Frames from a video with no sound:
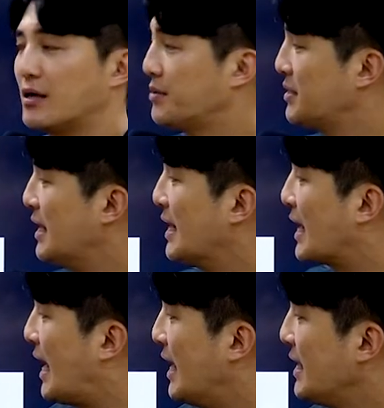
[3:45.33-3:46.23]
그러면
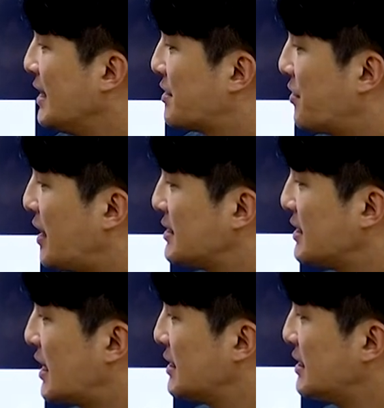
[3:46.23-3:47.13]
가에
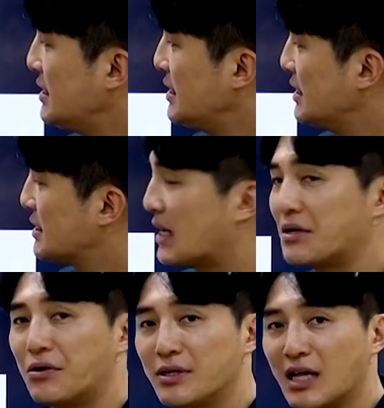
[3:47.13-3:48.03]
들어가지 않을
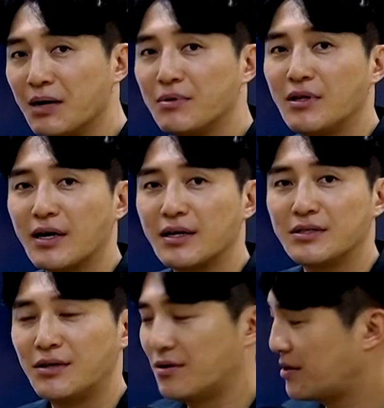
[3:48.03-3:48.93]
사건이 답이 되겠죠.